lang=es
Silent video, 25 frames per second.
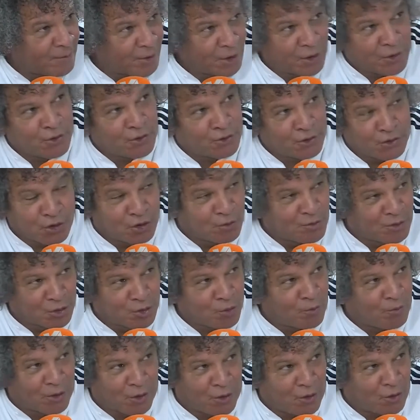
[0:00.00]
Pero Junior no
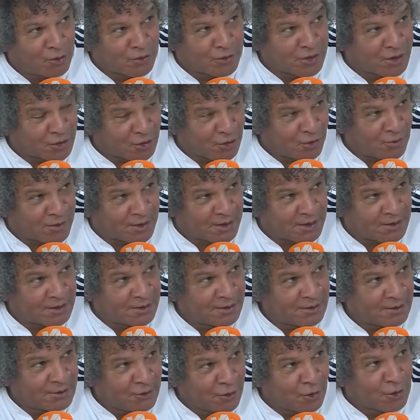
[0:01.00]
me superó con 10 hombres.
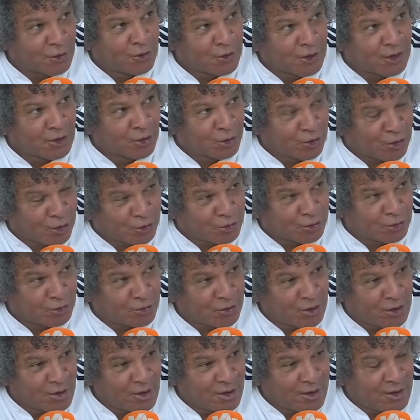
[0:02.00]
Yo creo que
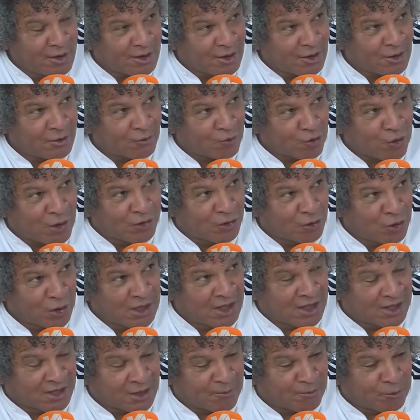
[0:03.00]
nosotros,
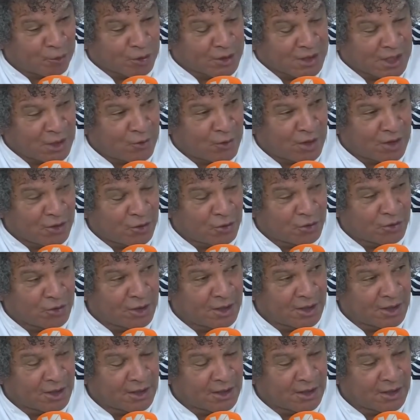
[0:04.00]
cuando les expulsaron a
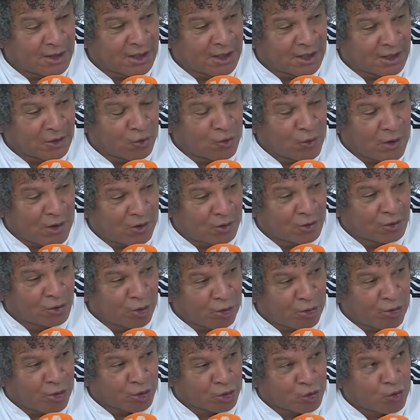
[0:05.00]
Junior, el, el,
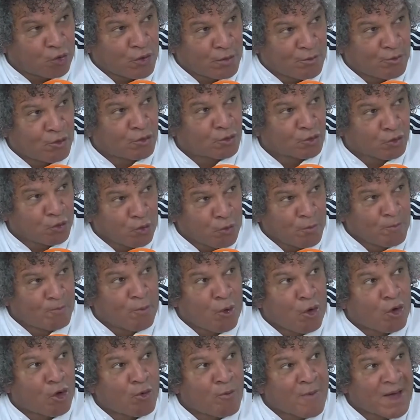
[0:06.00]
jugador, nosotros fuimos
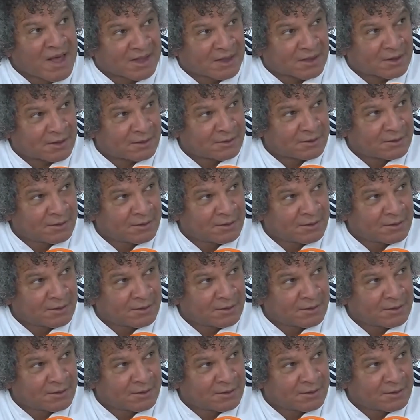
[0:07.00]
un poco más.